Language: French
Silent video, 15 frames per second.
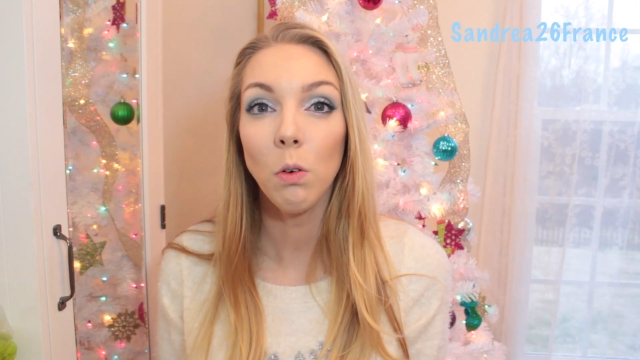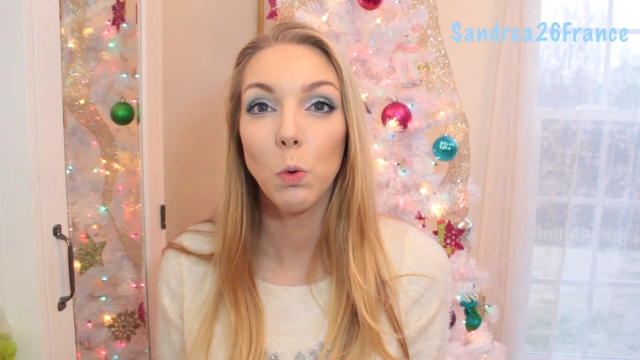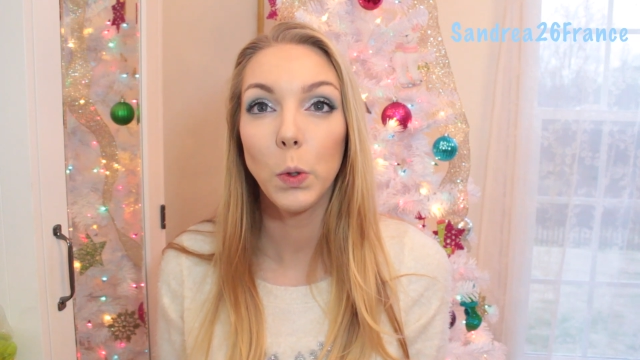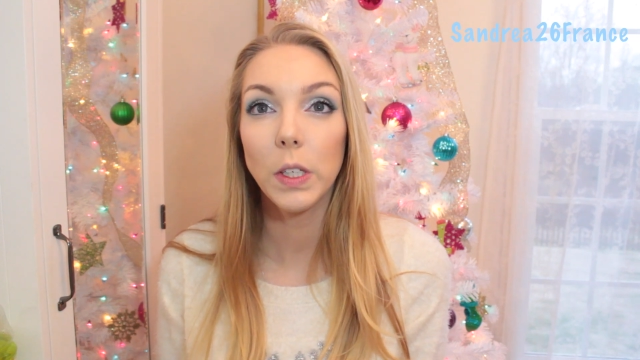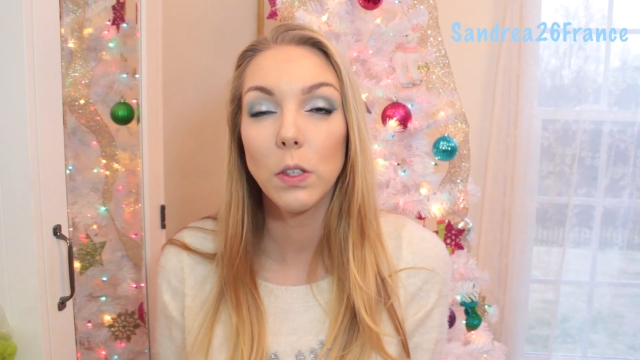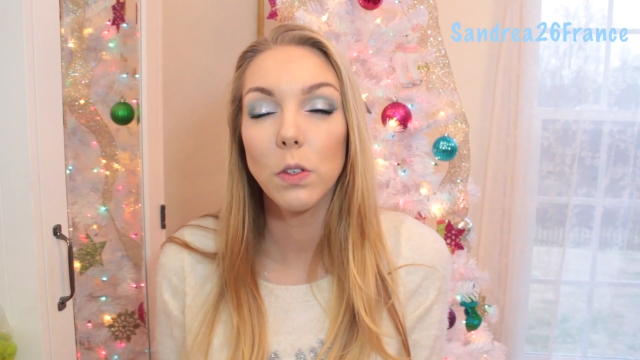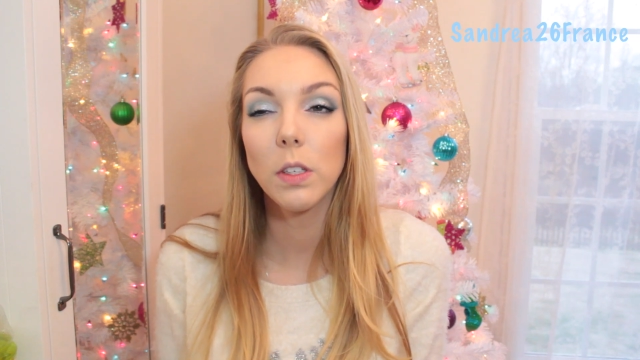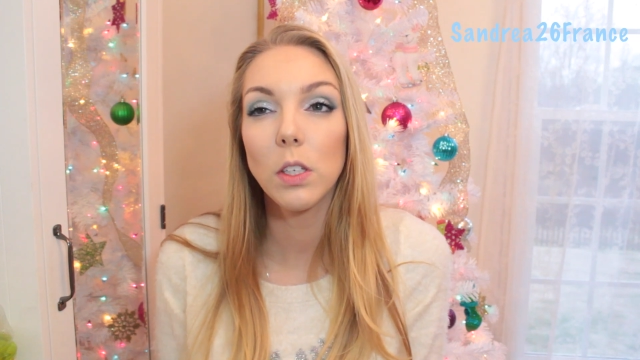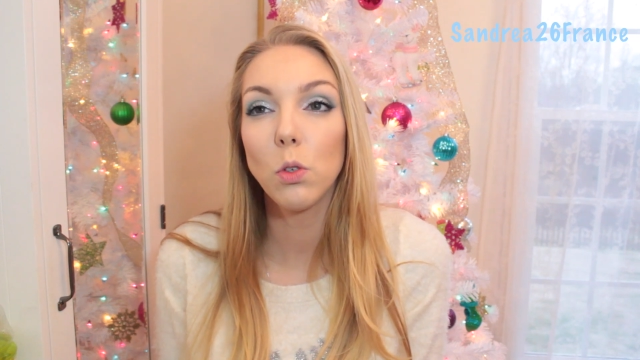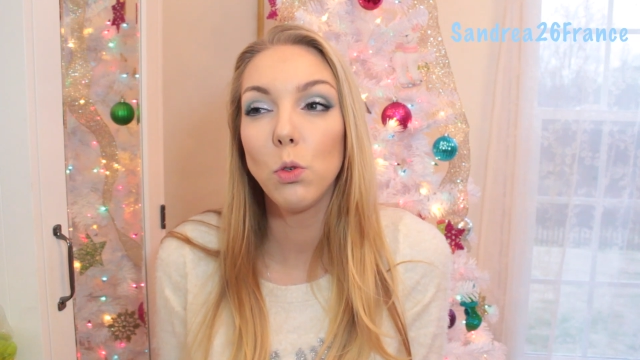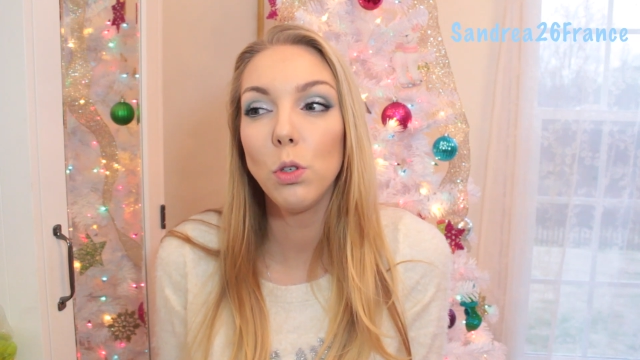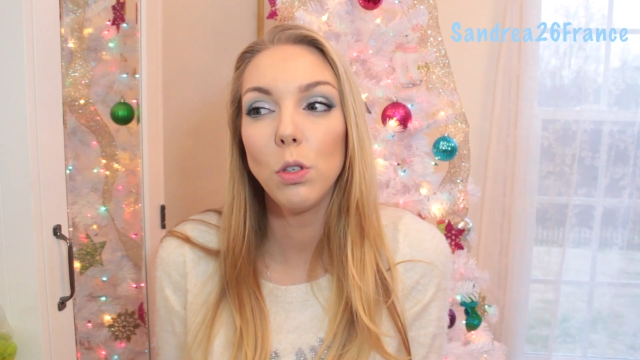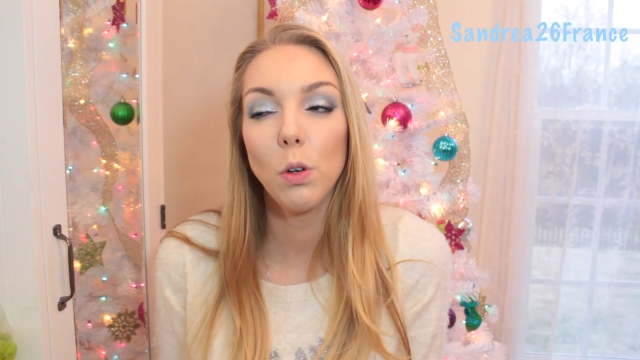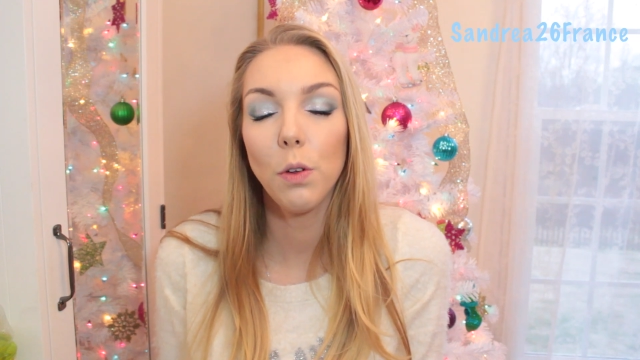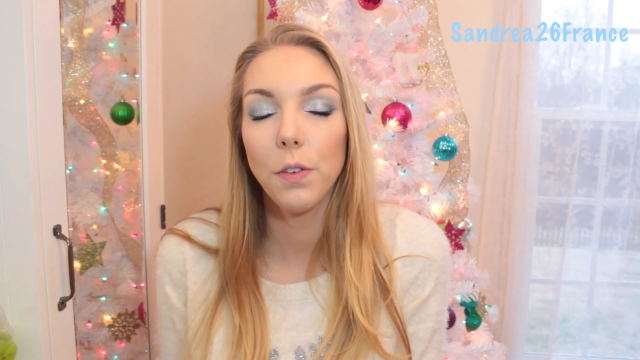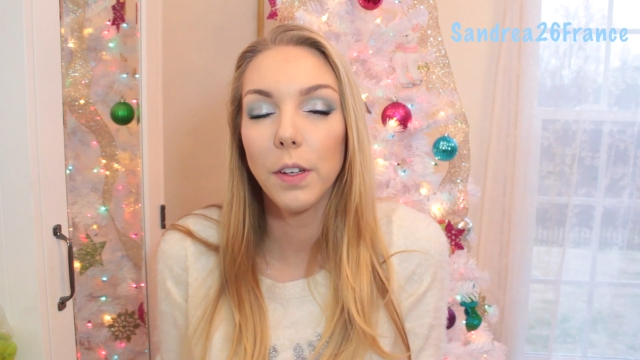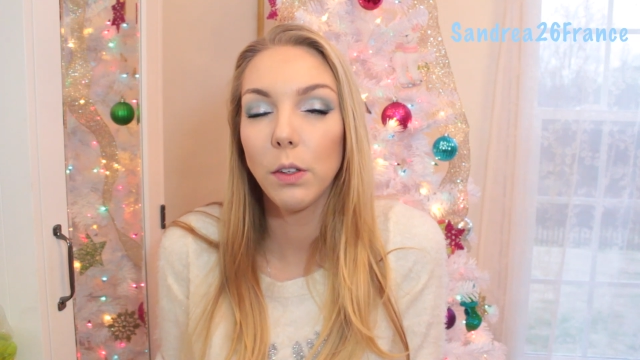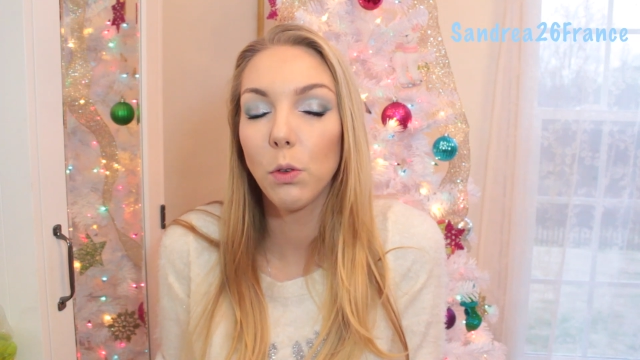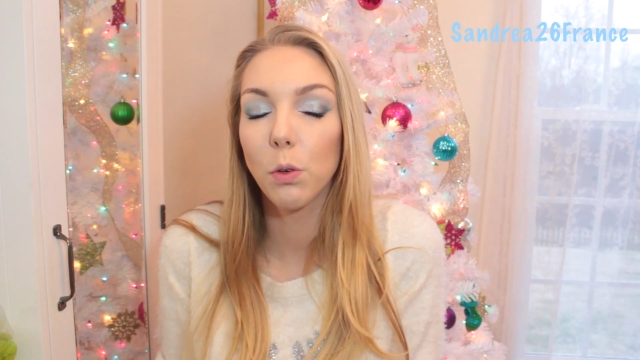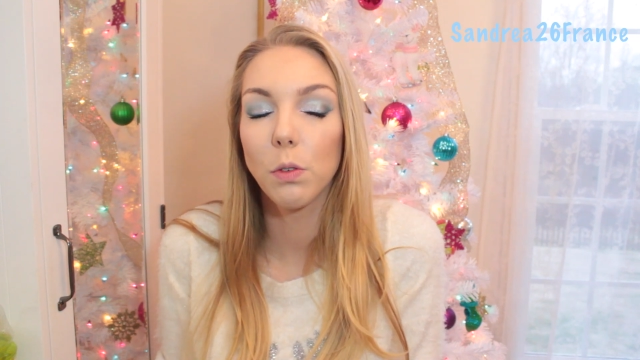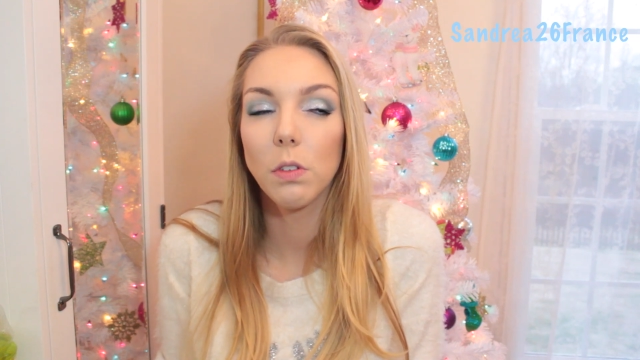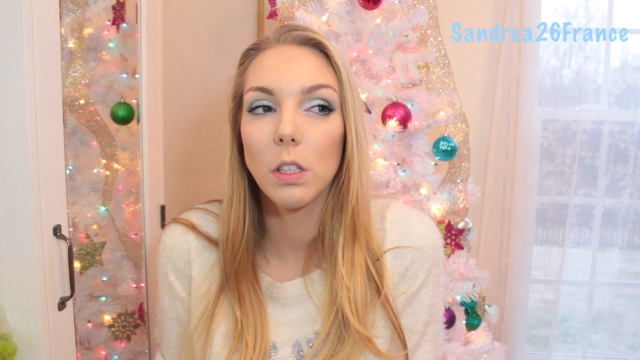ou est-ce que c'est juste le
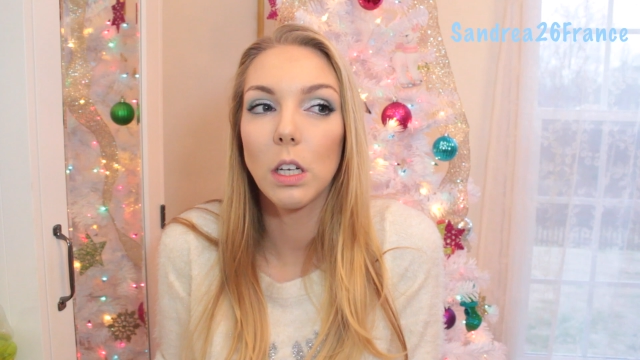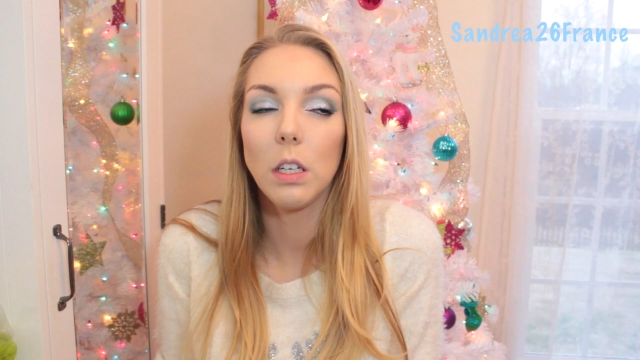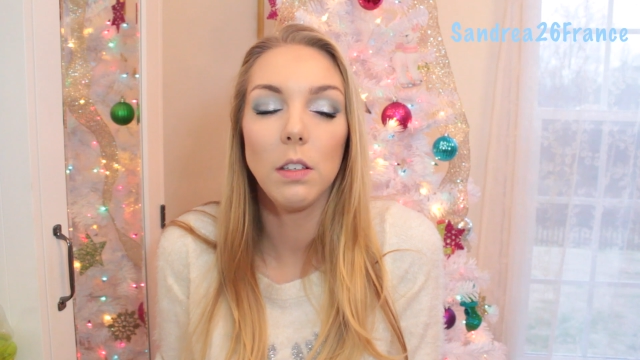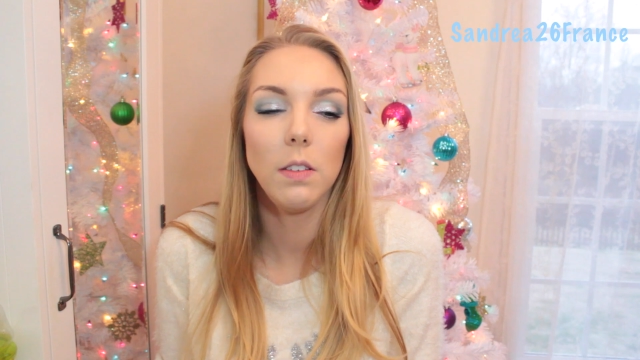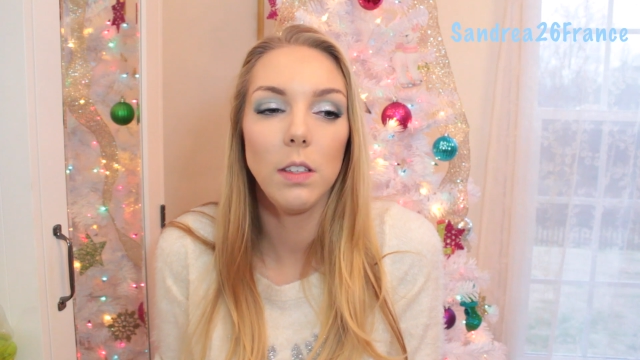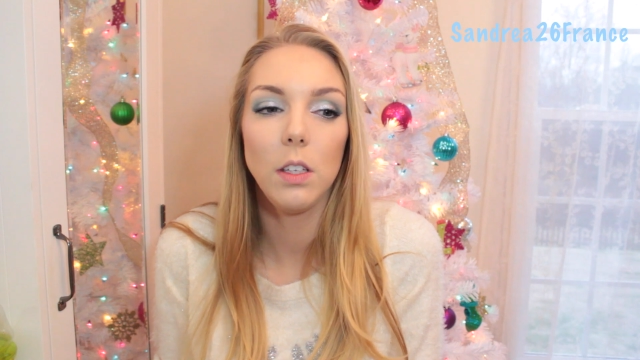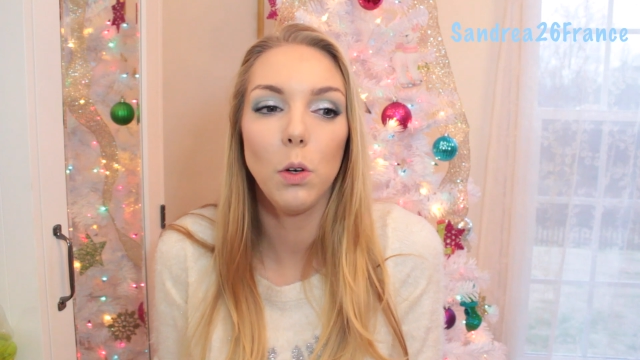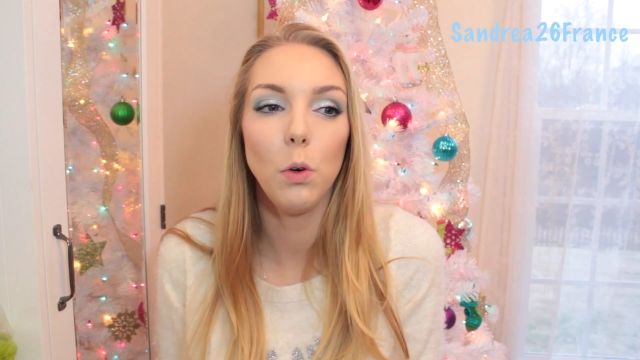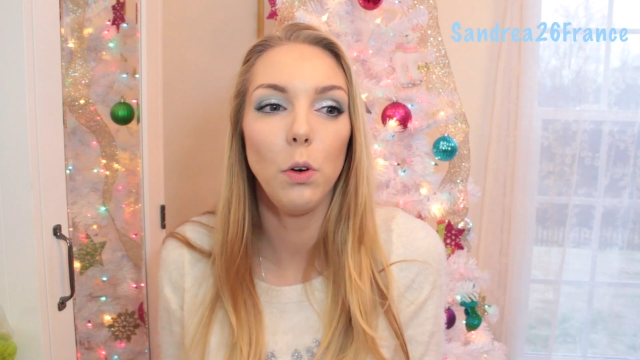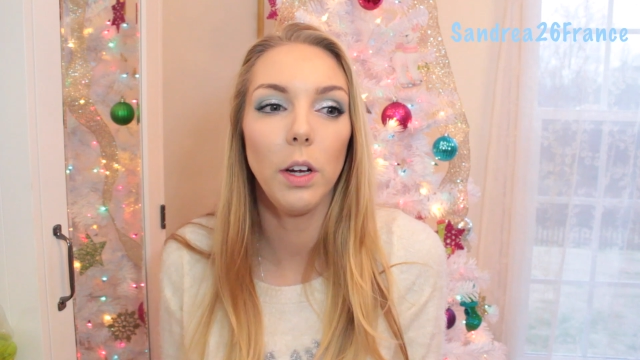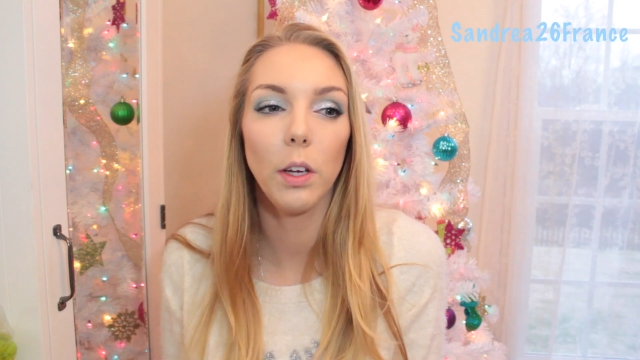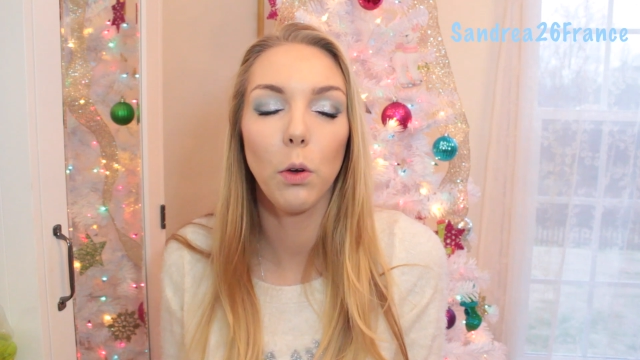fait que c'est les vidéos